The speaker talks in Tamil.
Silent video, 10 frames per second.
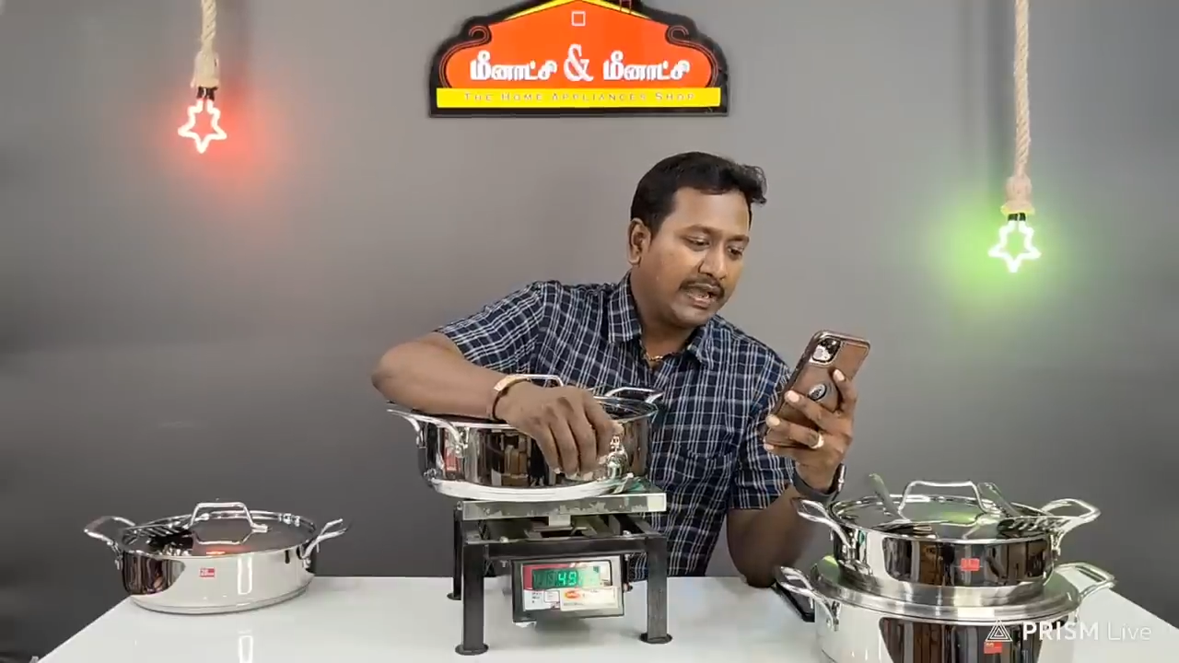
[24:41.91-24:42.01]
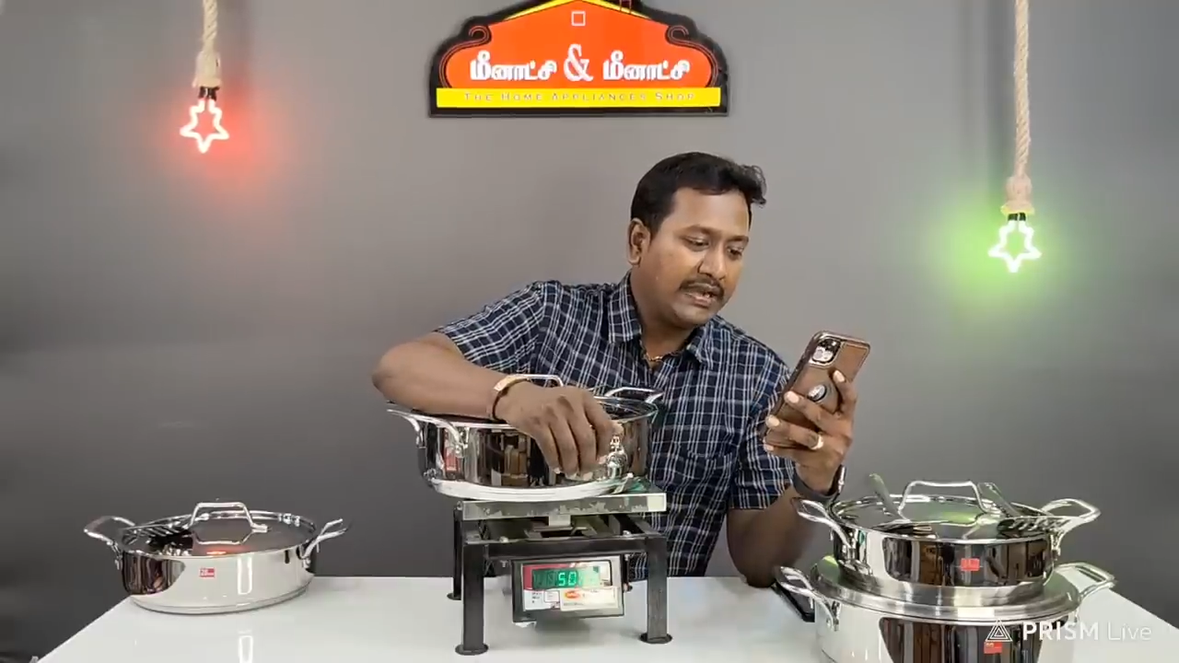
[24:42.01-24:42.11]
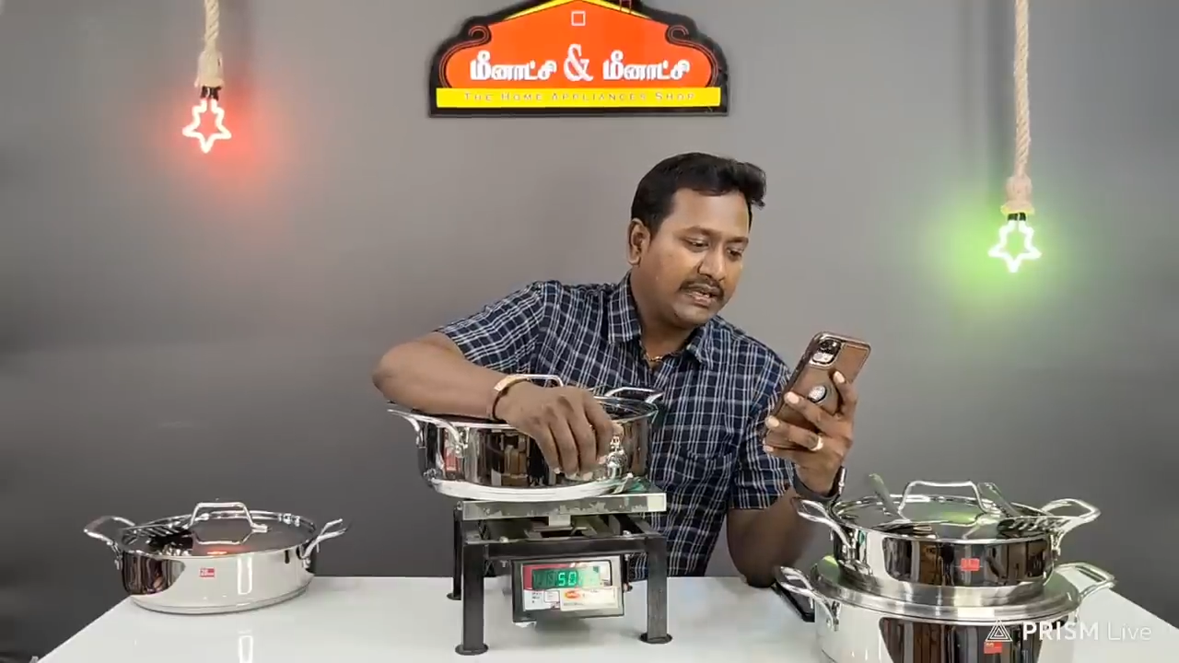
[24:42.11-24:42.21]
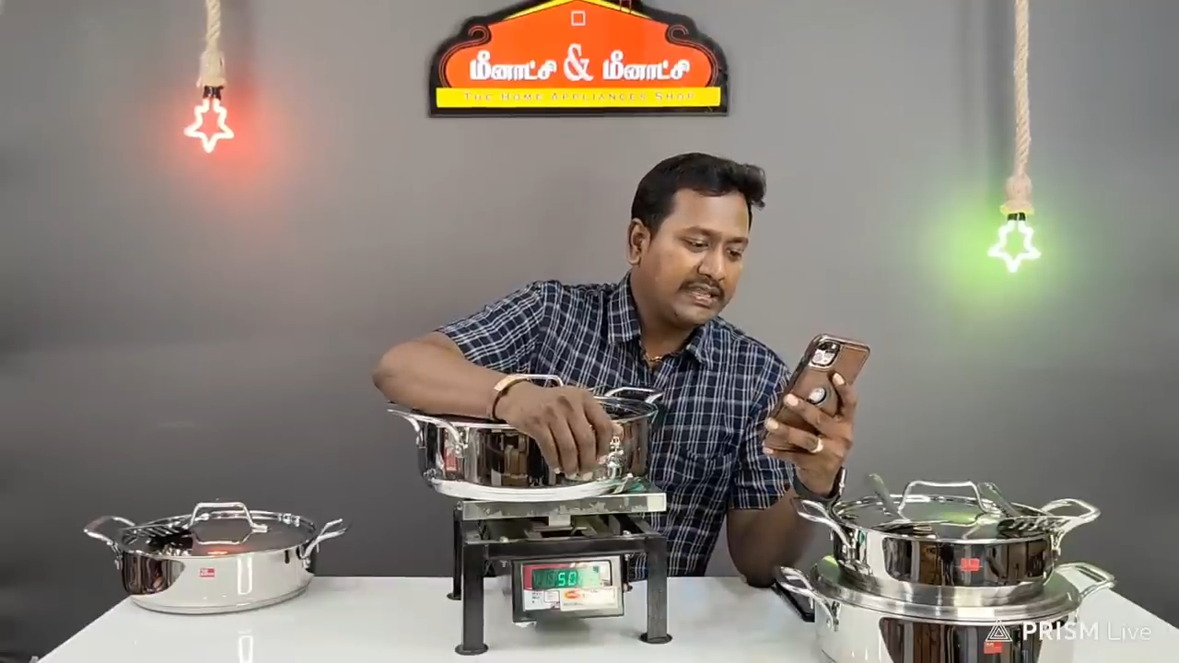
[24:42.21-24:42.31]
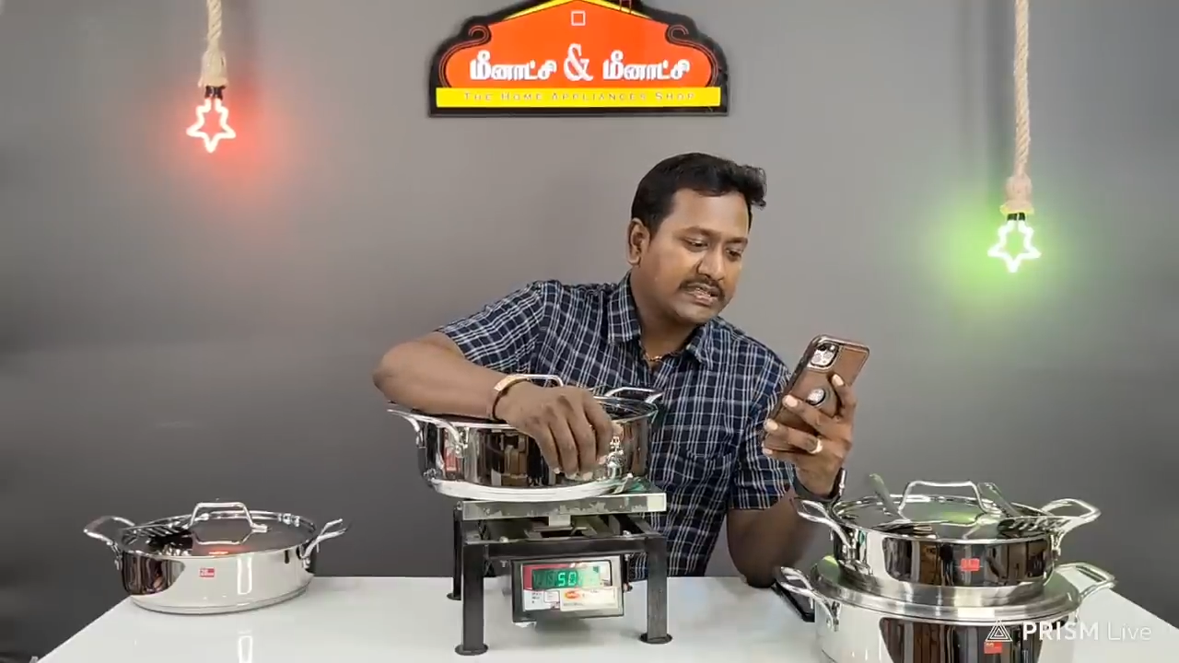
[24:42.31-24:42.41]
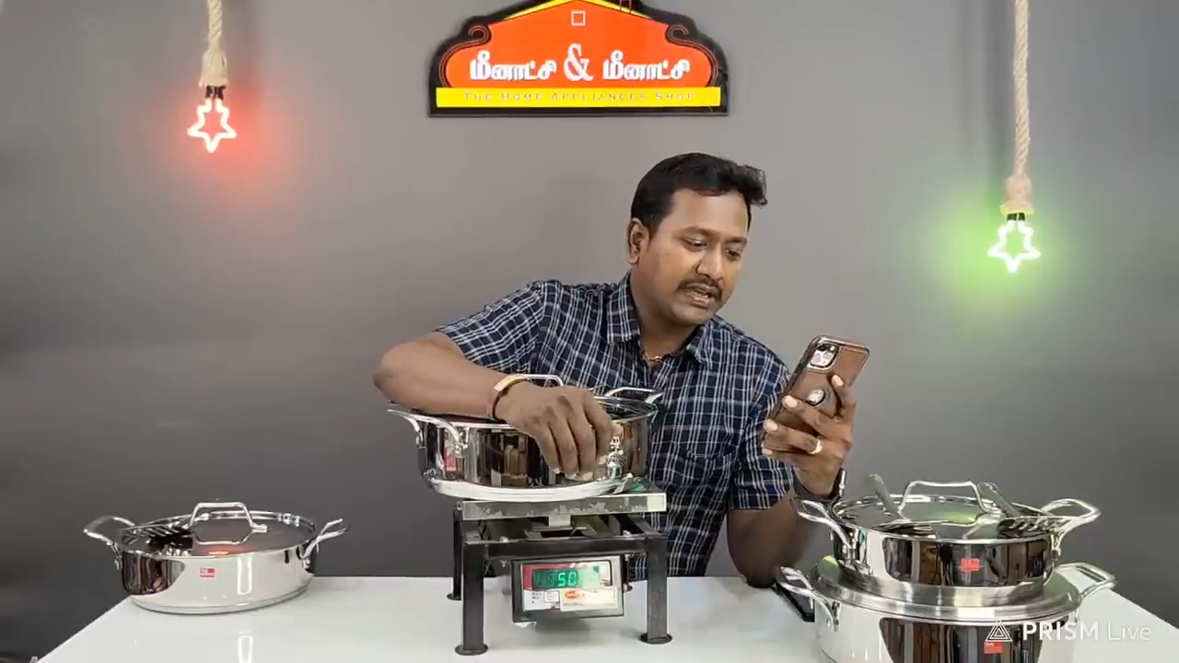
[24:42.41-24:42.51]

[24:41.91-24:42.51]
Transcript: நைன்டிஸ்